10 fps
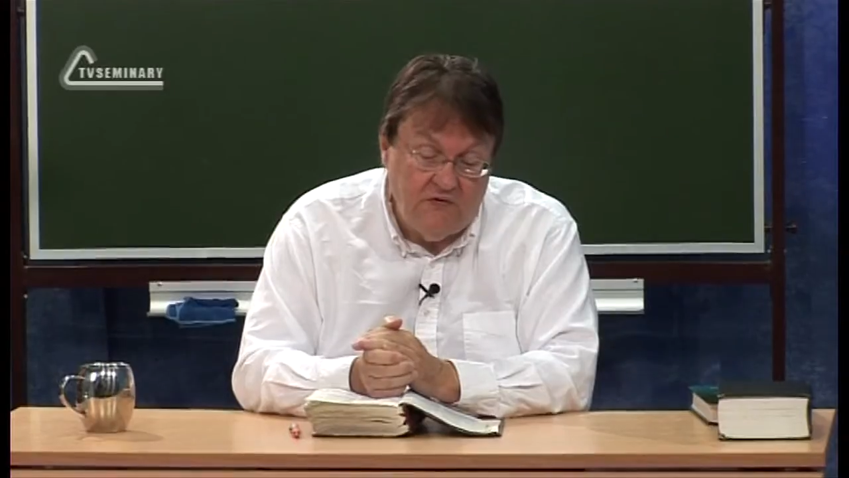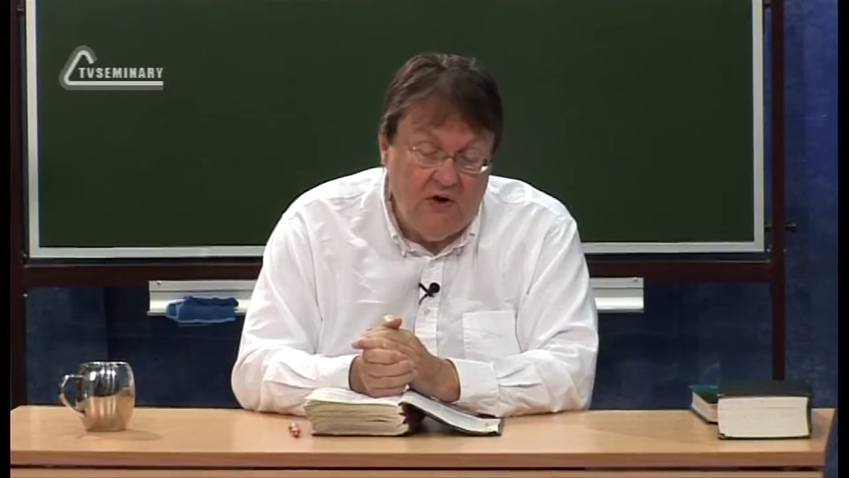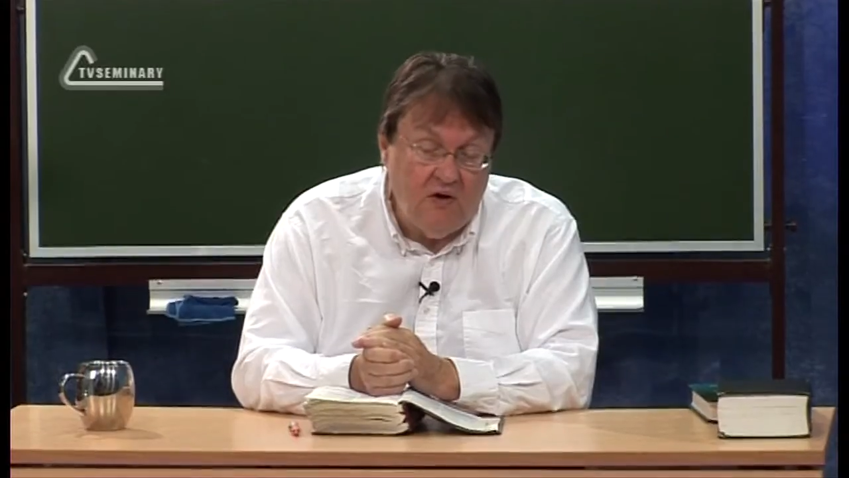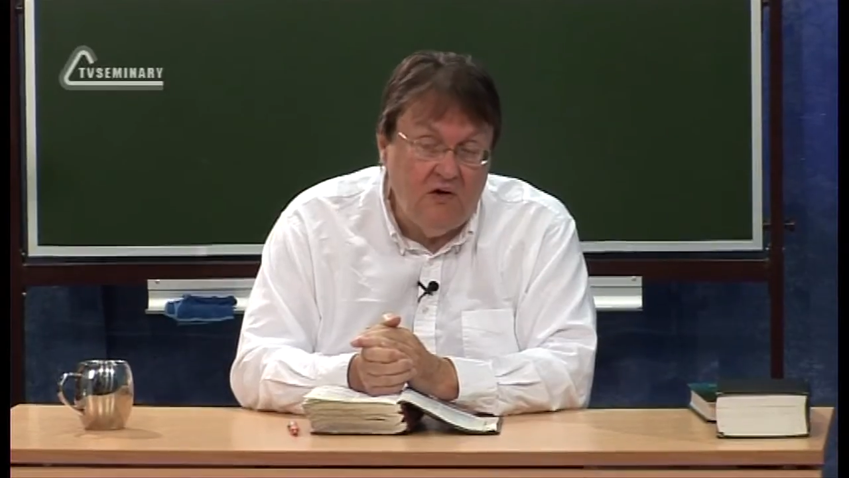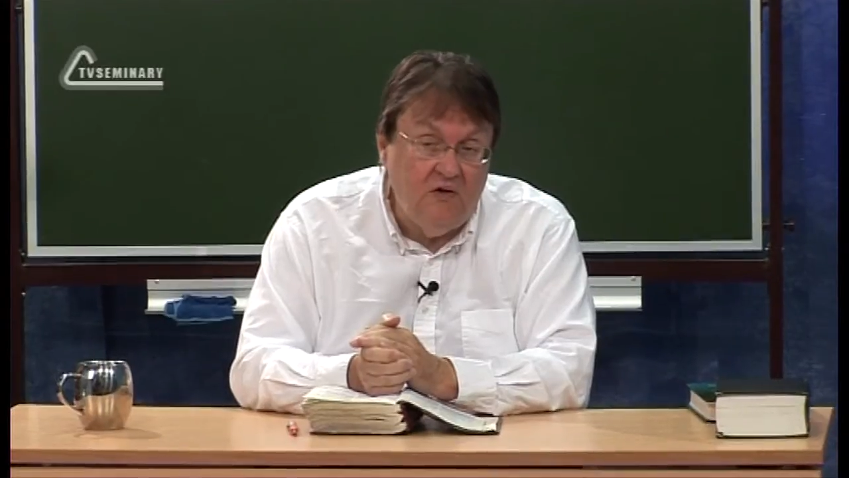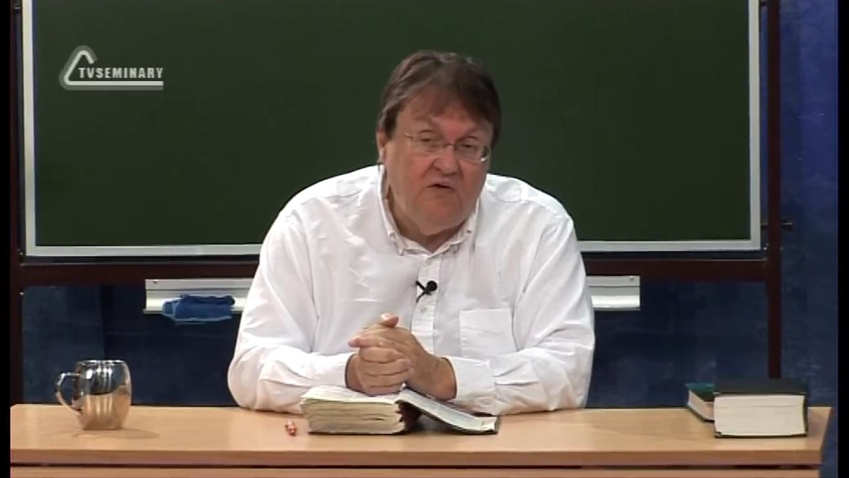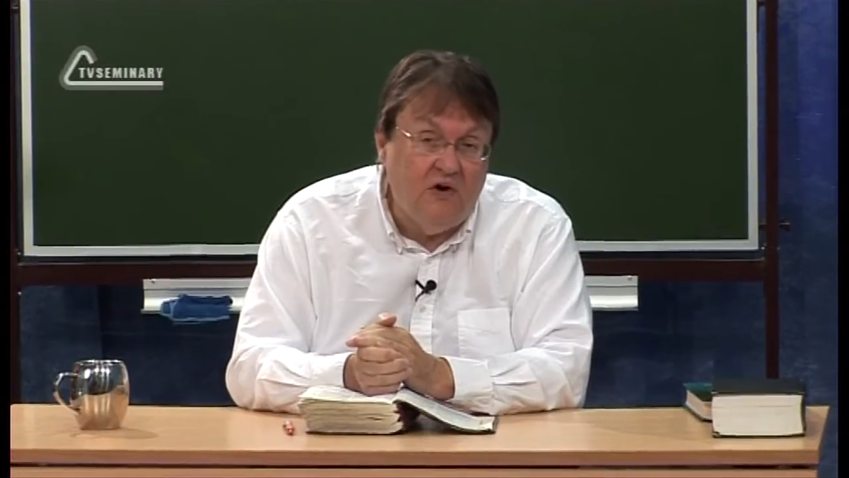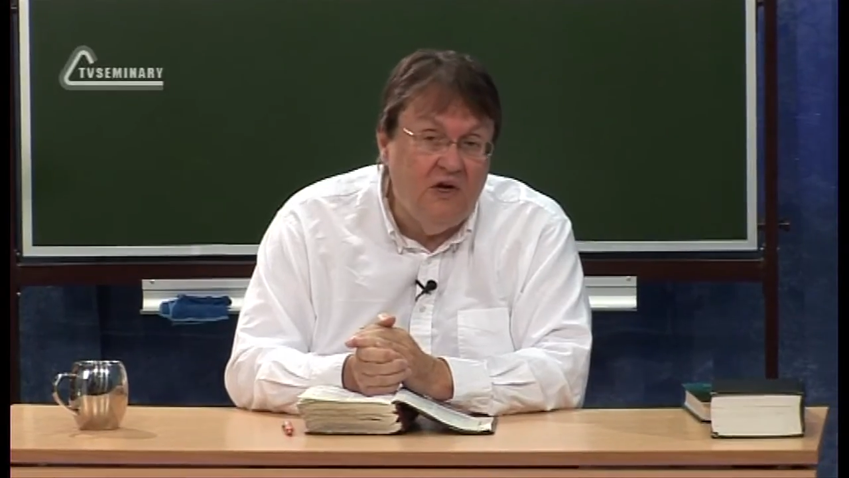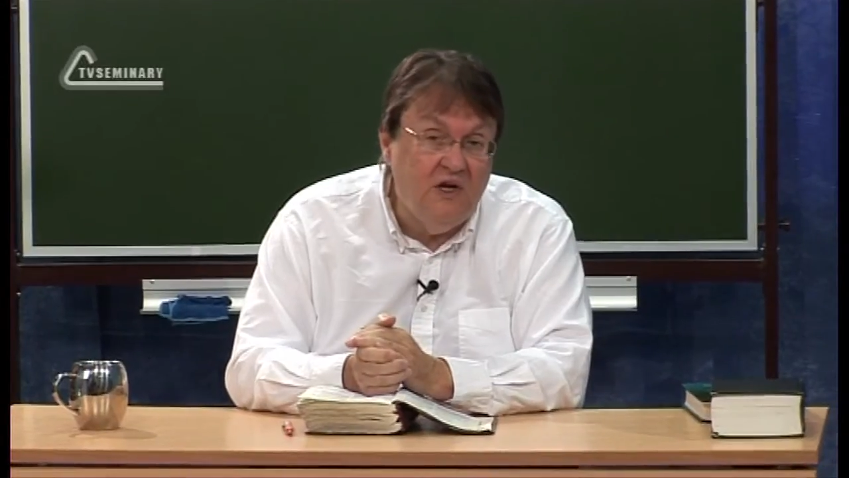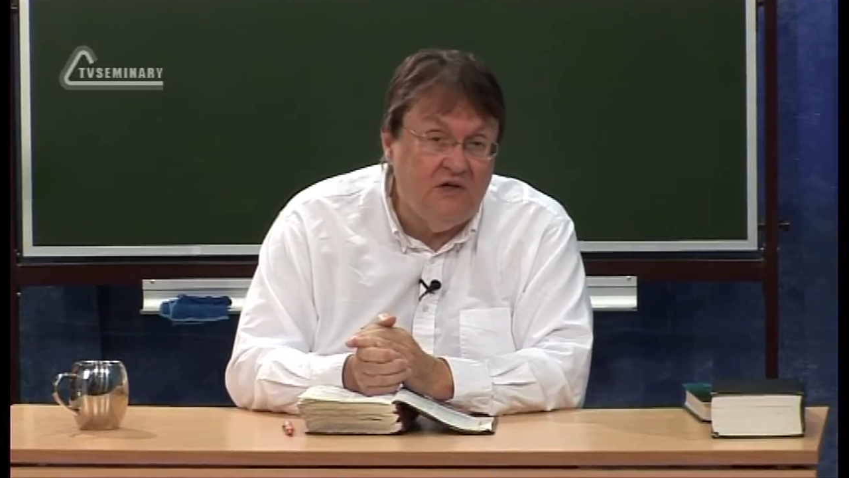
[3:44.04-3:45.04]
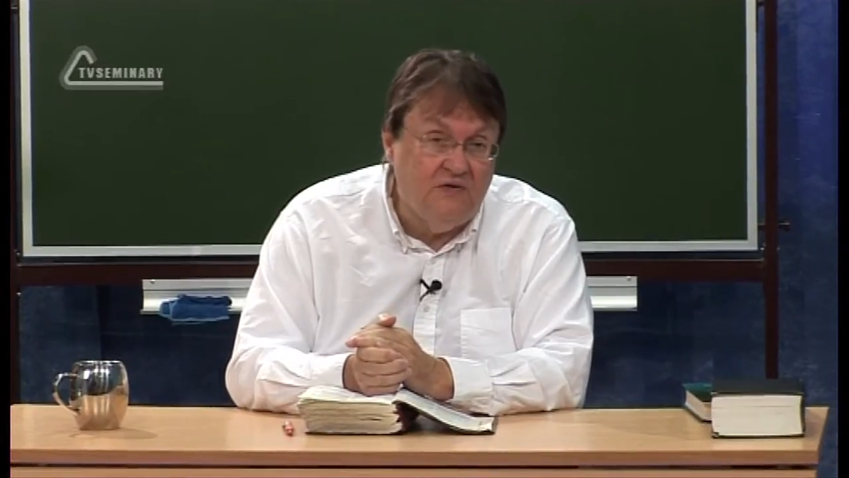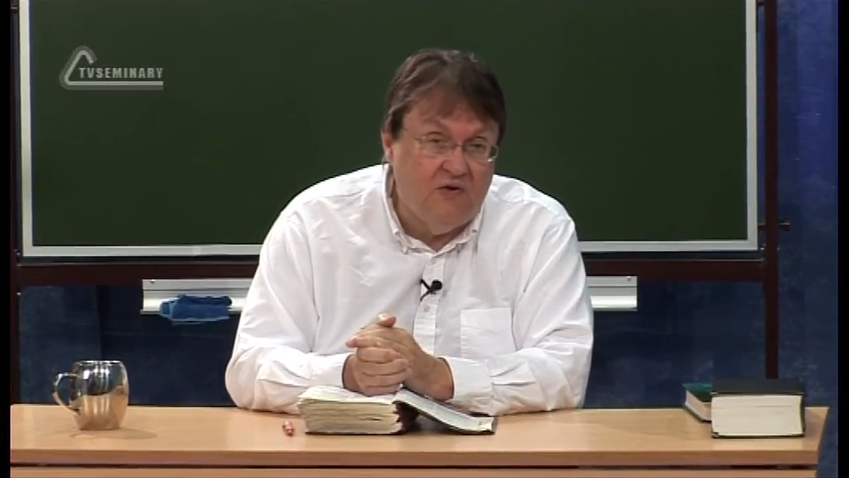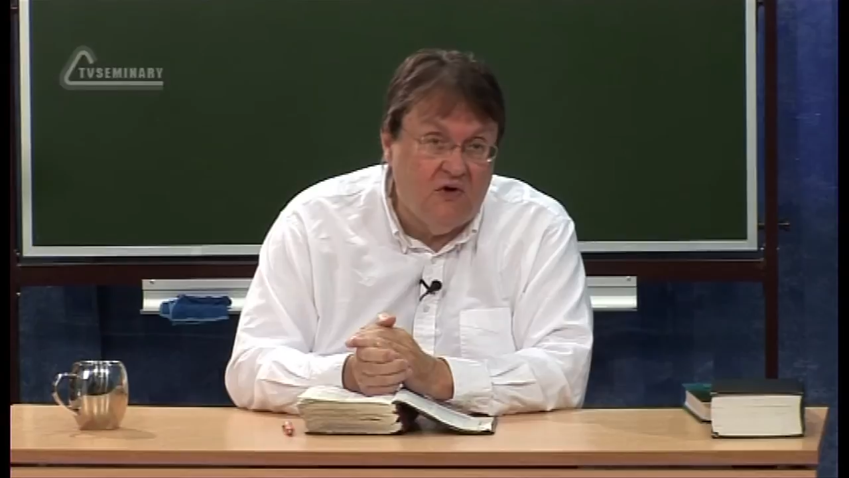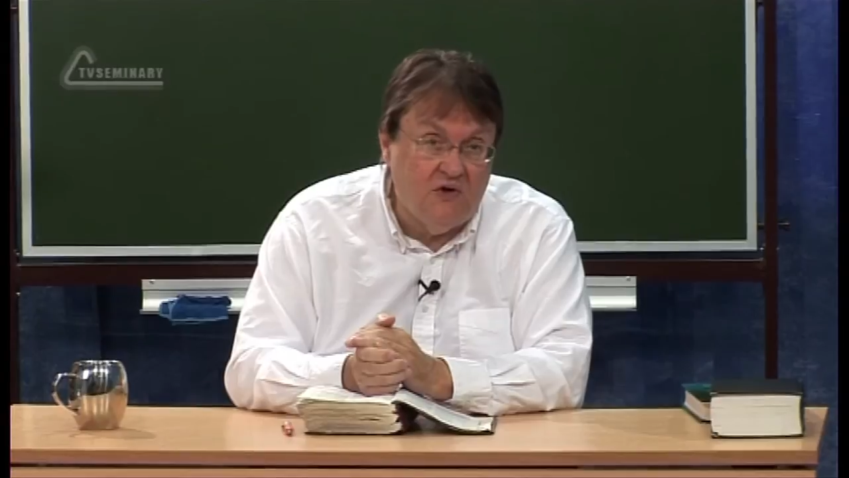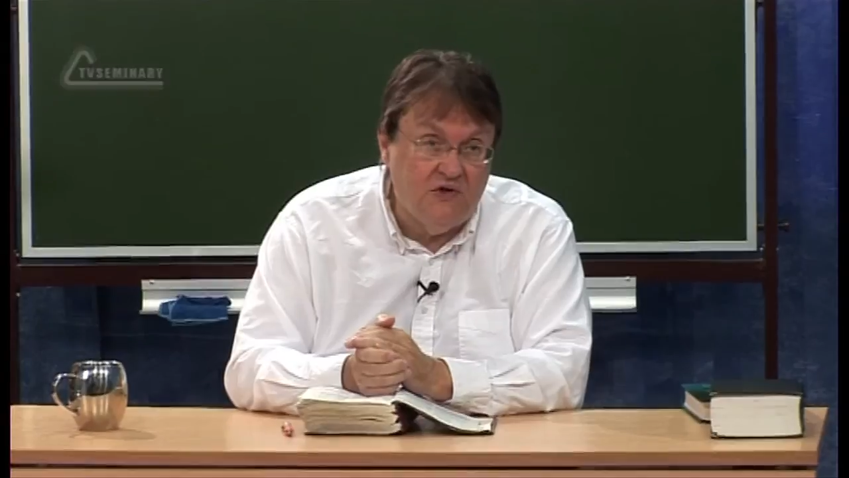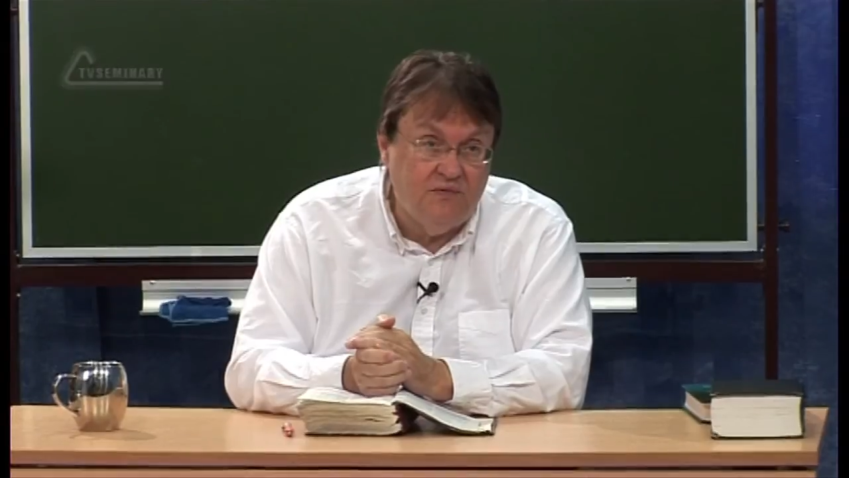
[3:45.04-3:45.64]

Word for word: самые недоступные.